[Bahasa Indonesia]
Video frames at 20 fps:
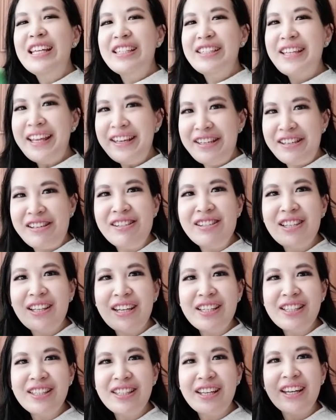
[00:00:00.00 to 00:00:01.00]
Jadi
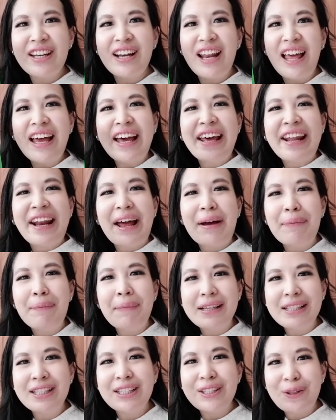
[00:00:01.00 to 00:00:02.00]
sering-seringlah
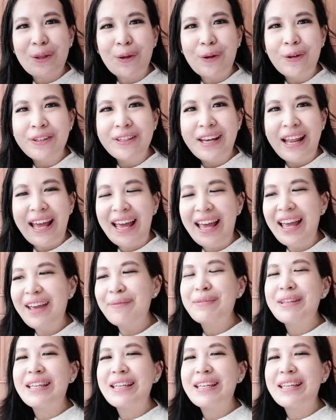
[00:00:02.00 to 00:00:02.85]
keramas toh nak,